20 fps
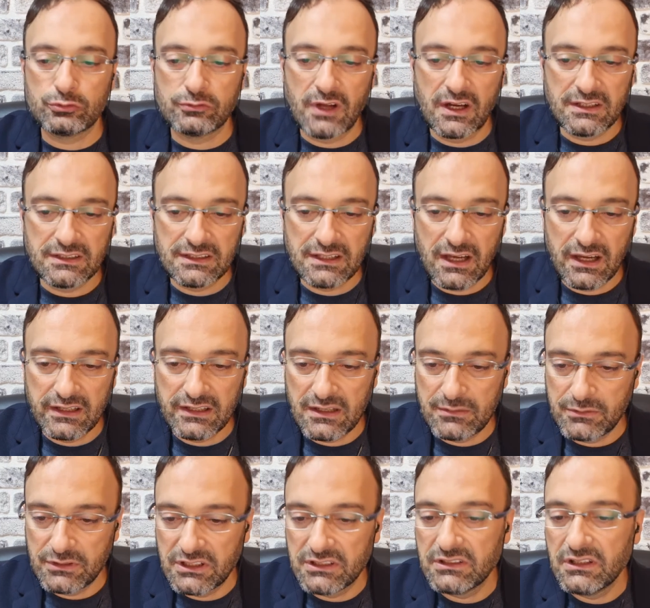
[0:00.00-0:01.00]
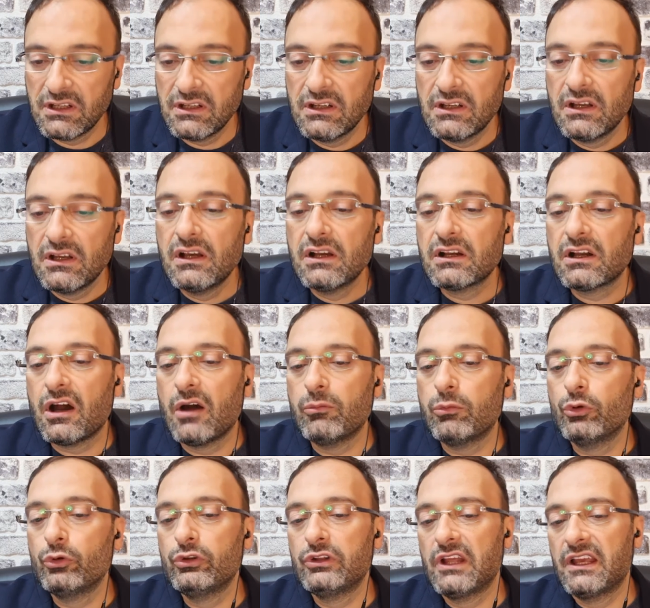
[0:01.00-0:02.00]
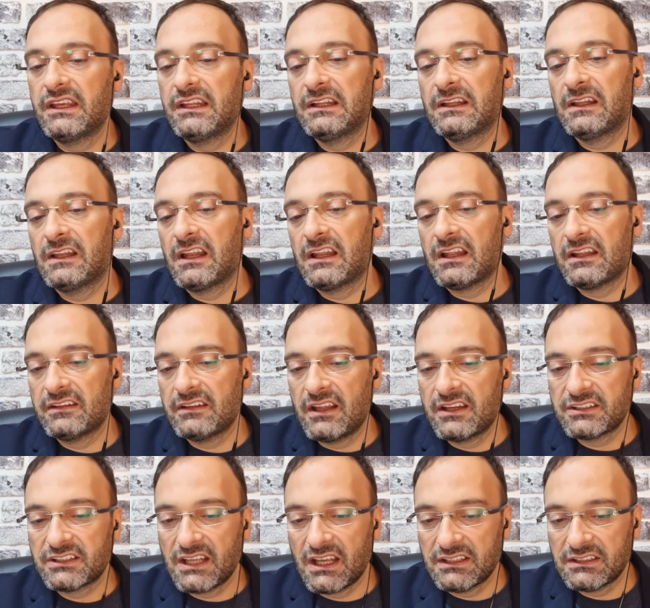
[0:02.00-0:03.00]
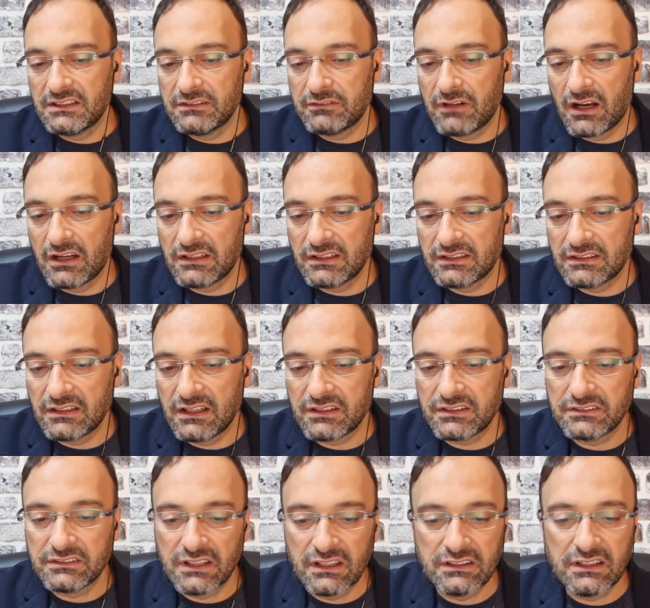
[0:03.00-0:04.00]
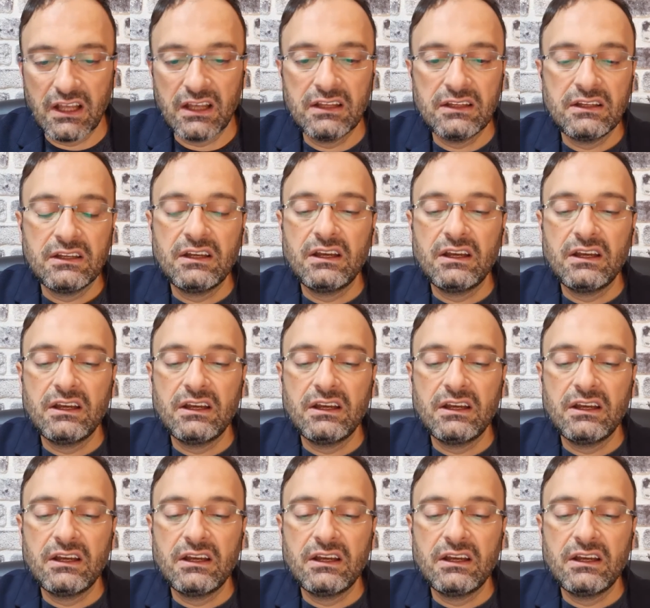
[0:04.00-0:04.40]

Varlık aleminin kabuğuyla ilgilenenler kendi varlıklarında da